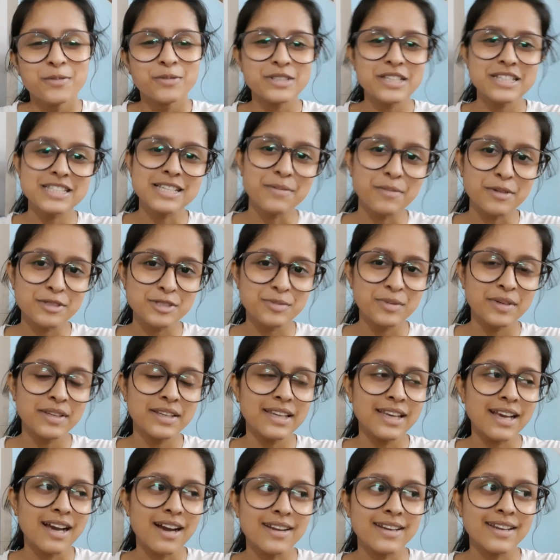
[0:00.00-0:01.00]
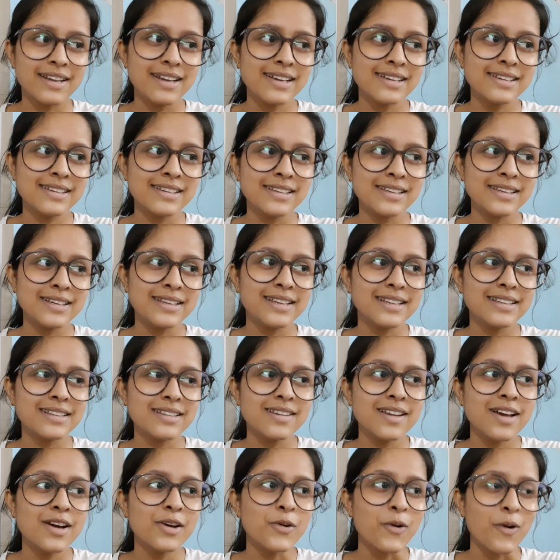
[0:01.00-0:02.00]
मुझे समझ में नहीं आ रहा है कि
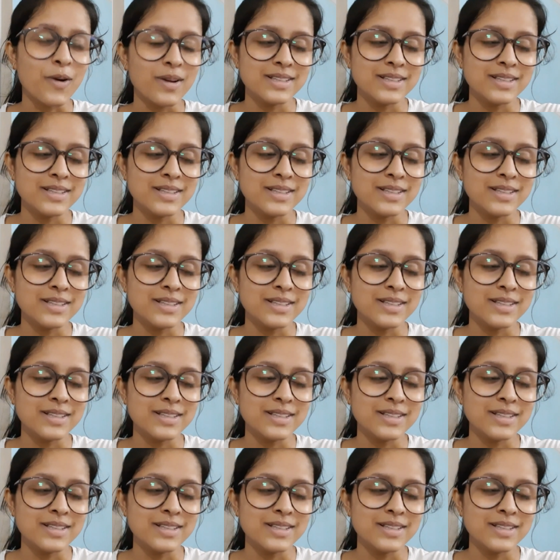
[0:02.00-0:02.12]
इतना